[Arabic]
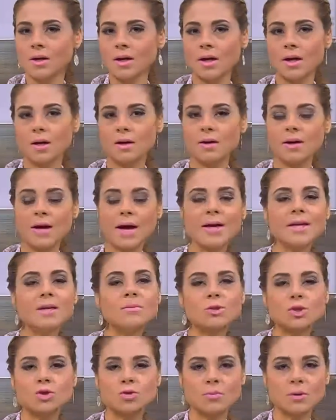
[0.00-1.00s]
آه، اي
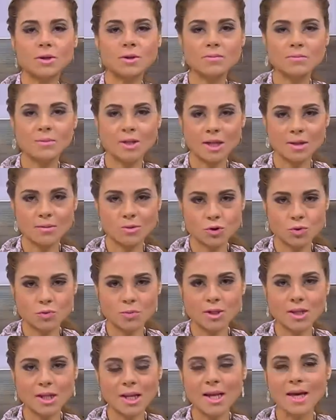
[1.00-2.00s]
مشروبات من
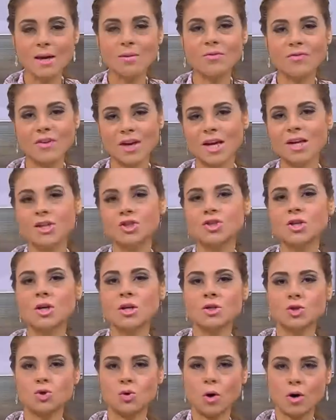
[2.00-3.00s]
المشروبات اللي هي ما فيهاش
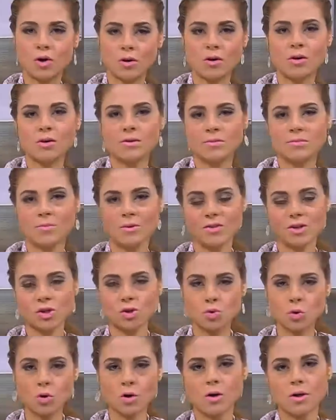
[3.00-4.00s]
سعرات ما فيهاش
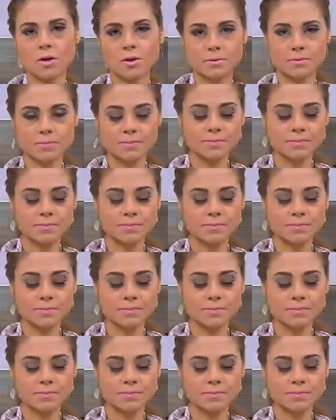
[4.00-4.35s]
سكر